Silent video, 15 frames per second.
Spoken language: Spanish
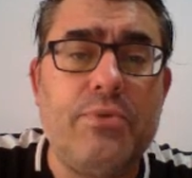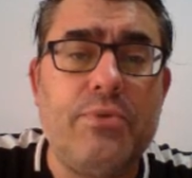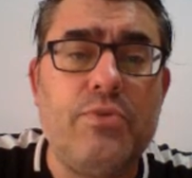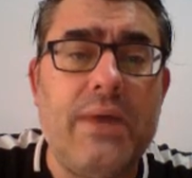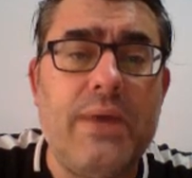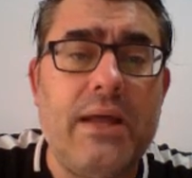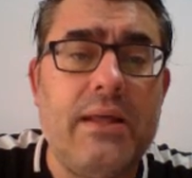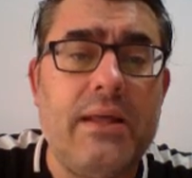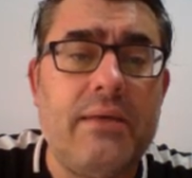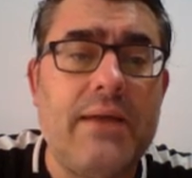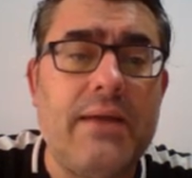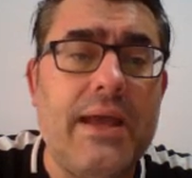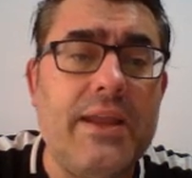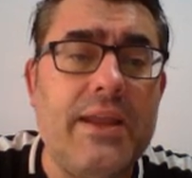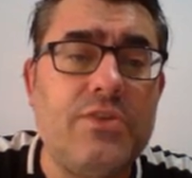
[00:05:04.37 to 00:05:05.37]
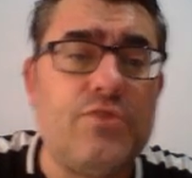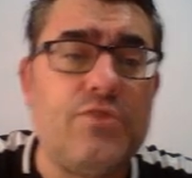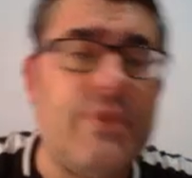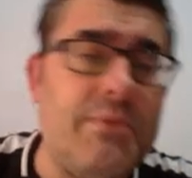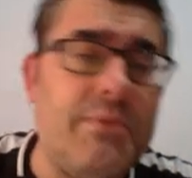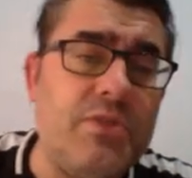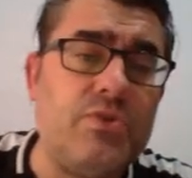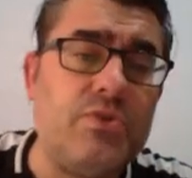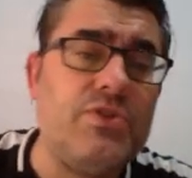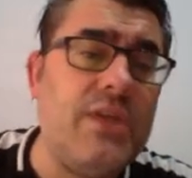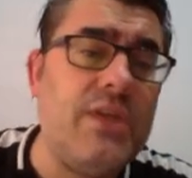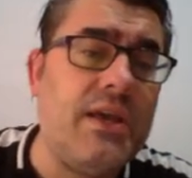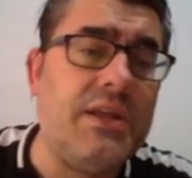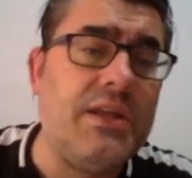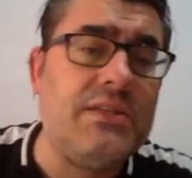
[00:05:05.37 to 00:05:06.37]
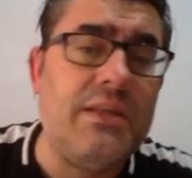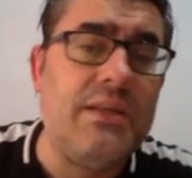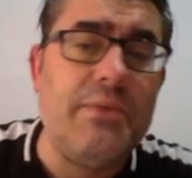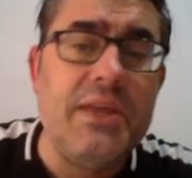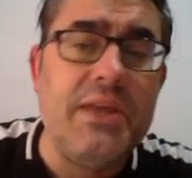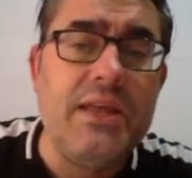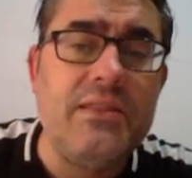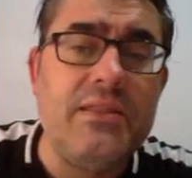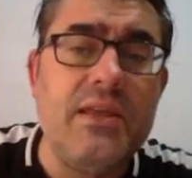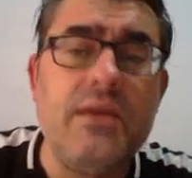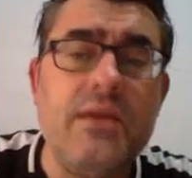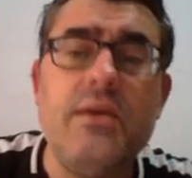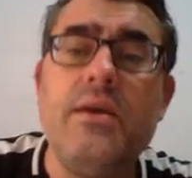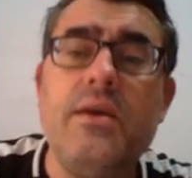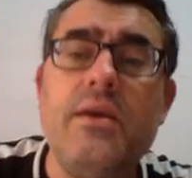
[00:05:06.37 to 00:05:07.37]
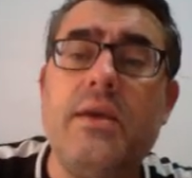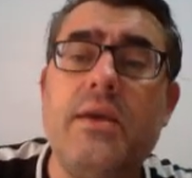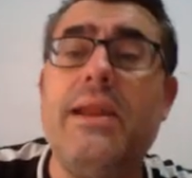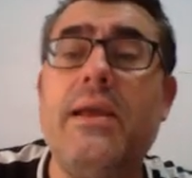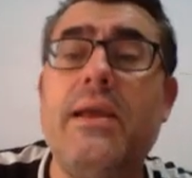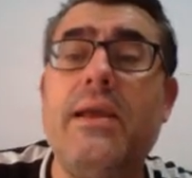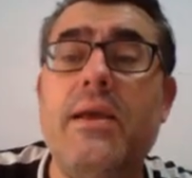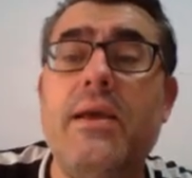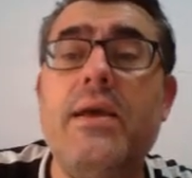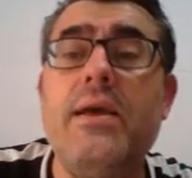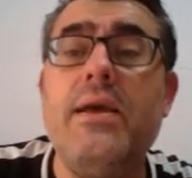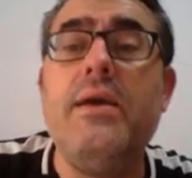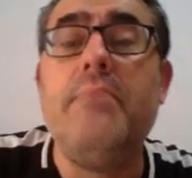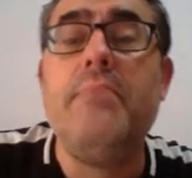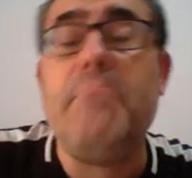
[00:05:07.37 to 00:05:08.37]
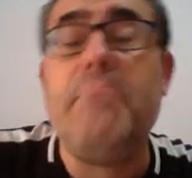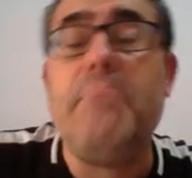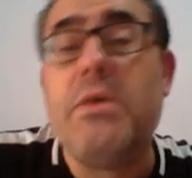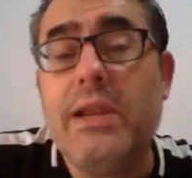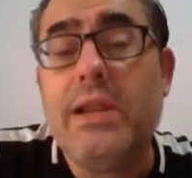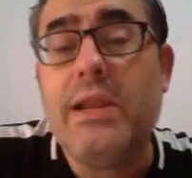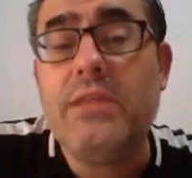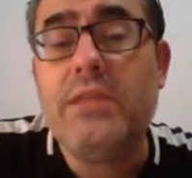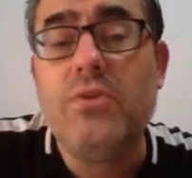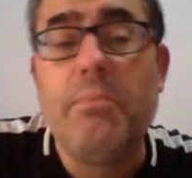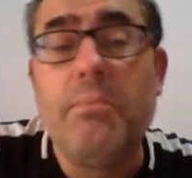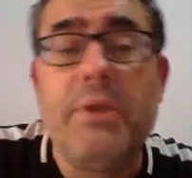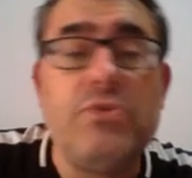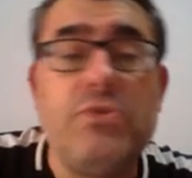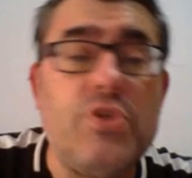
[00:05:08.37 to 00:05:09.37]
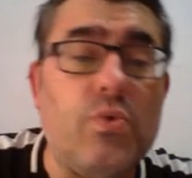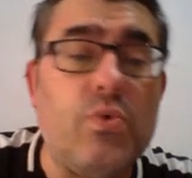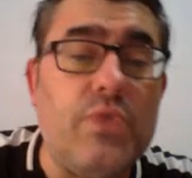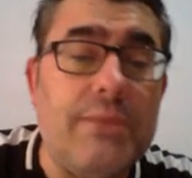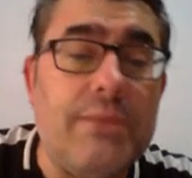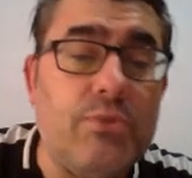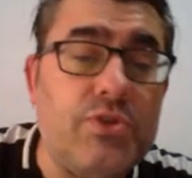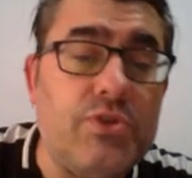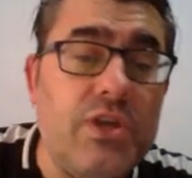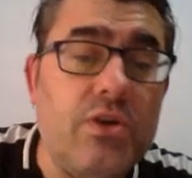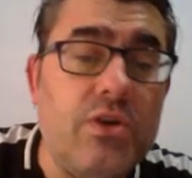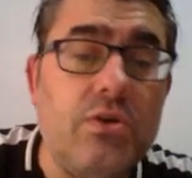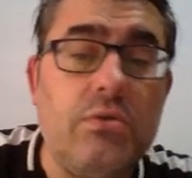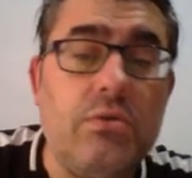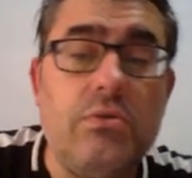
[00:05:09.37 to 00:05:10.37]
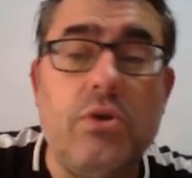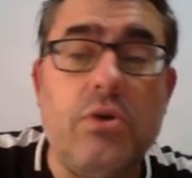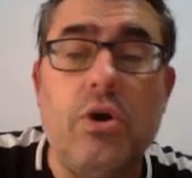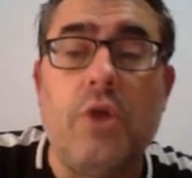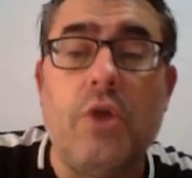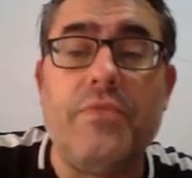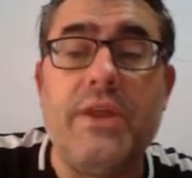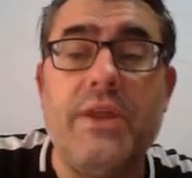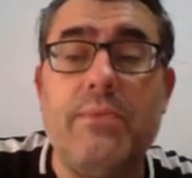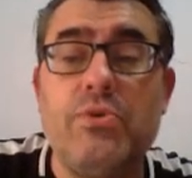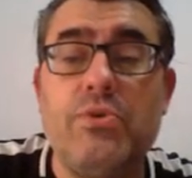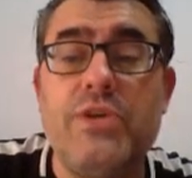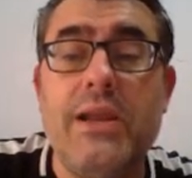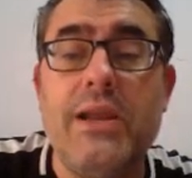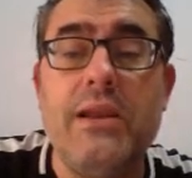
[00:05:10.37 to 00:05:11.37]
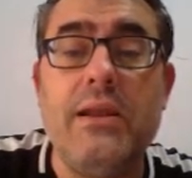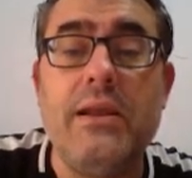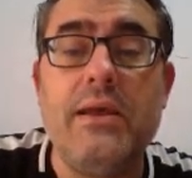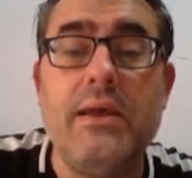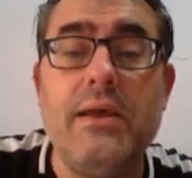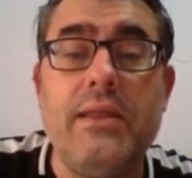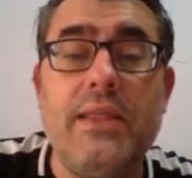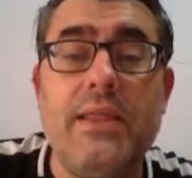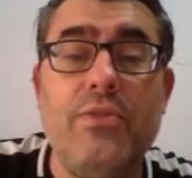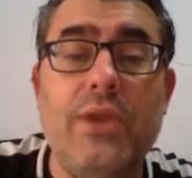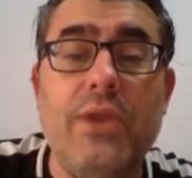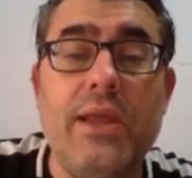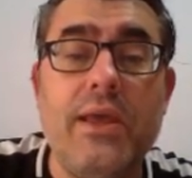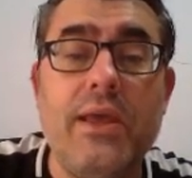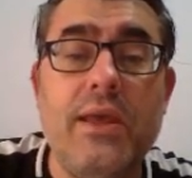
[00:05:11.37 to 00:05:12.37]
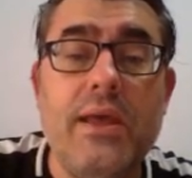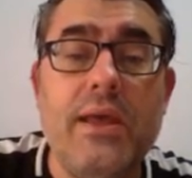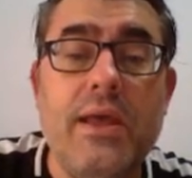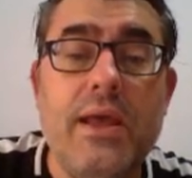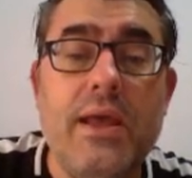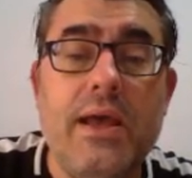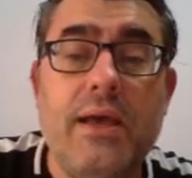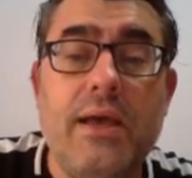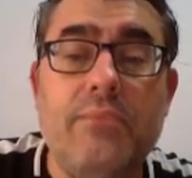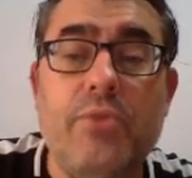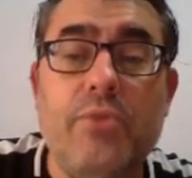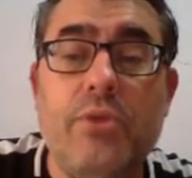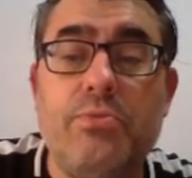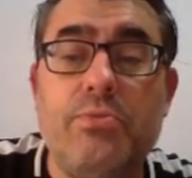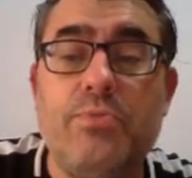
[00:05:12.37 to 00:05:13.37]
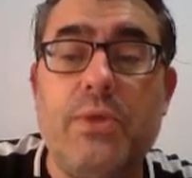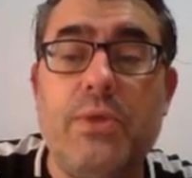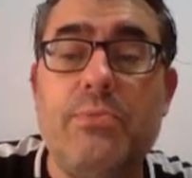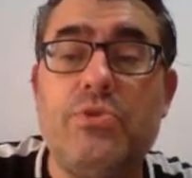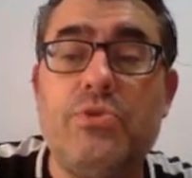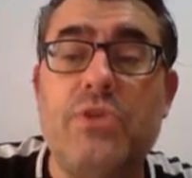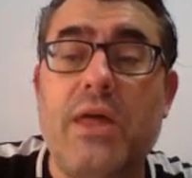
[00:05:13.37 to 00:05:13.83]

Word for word: pues nos van a caer estos fragmentos de cristal brillante, que valen medio kilito, pero si juntamos 5, obtenemos el, eh, dándole, bueno, pues podemos